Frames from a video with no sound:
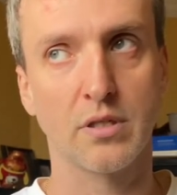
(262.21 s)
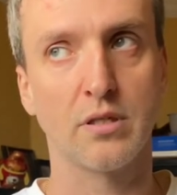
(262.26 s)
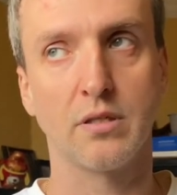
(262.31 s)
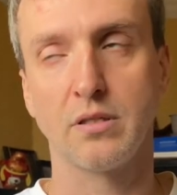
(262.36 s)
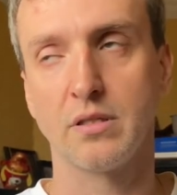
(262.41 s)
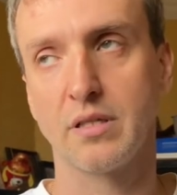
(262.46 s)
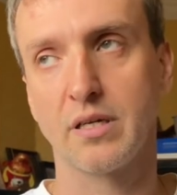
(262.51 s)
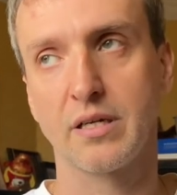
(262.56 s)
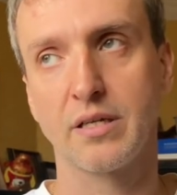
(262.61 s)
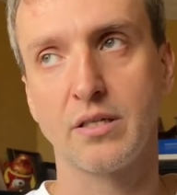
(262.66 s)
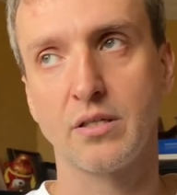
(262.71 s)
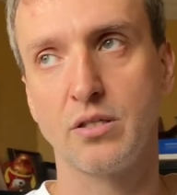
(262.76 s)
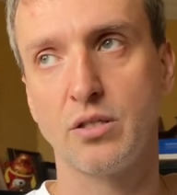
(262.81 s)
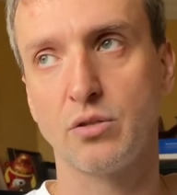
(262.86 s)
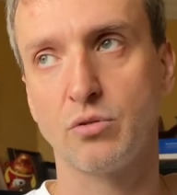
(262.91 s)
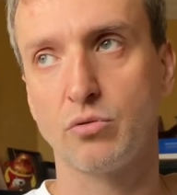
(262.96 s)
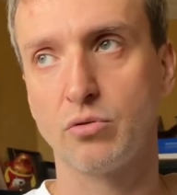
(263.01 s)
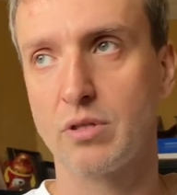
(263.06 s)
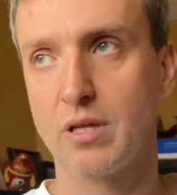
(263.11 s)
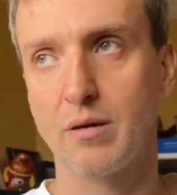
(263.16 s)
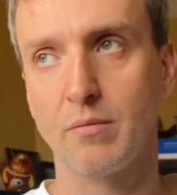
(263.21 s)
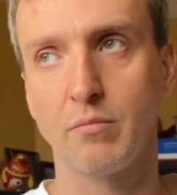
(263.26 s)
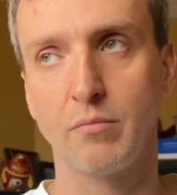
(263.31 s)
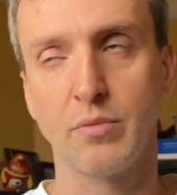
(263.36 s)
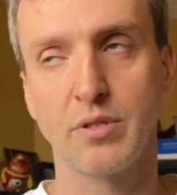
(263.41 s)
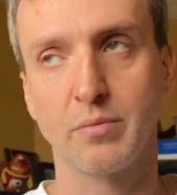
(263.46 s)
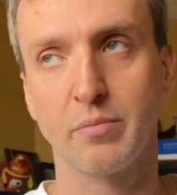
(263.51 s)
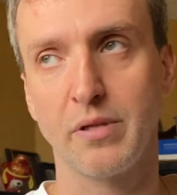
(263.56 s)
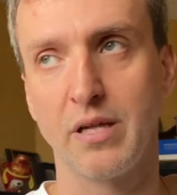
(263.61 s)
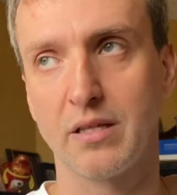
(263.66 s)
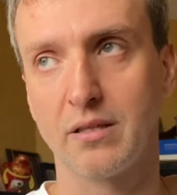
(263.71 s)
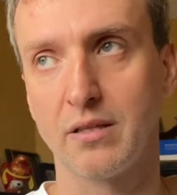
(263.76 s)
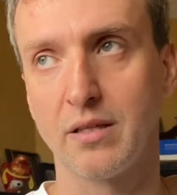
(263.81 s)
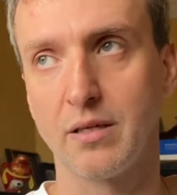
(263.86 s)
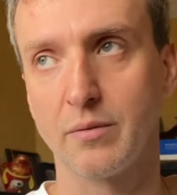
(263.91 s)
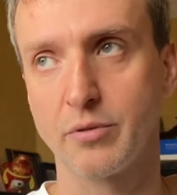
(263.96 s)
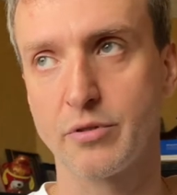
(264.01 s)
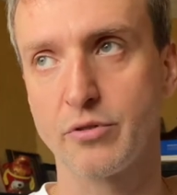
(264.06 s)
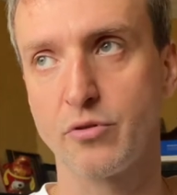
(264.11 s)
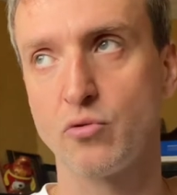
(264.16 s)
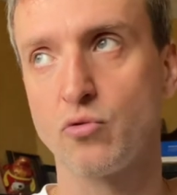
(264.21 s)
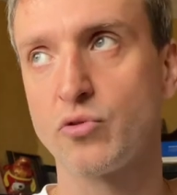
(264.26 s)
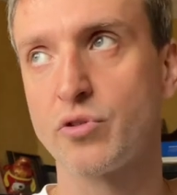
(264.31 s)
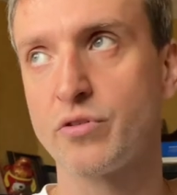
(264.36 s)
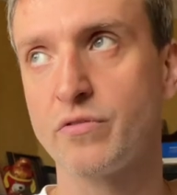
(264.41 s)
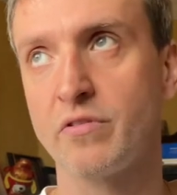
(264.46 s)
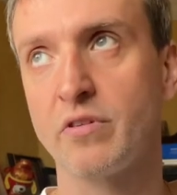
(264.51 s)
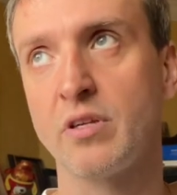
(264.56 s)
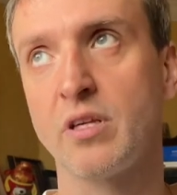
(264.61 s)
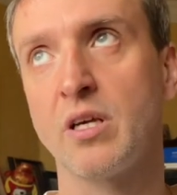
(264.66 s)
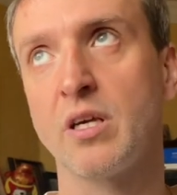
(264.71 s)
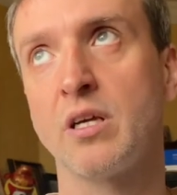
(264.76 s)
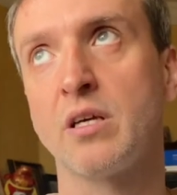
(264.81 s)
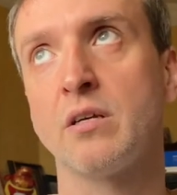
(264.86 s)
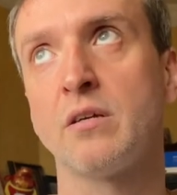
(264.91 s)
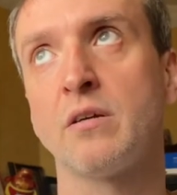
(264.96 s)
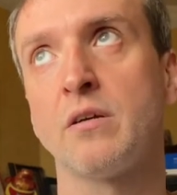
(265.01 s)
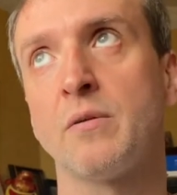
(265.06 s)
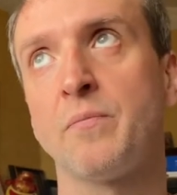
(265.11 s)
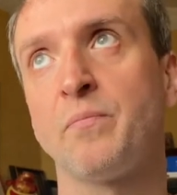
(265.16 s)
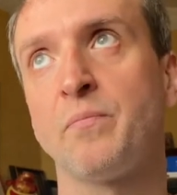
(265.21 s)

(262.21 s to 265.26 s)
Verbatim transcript: На кредитку там бесплатное обслуживание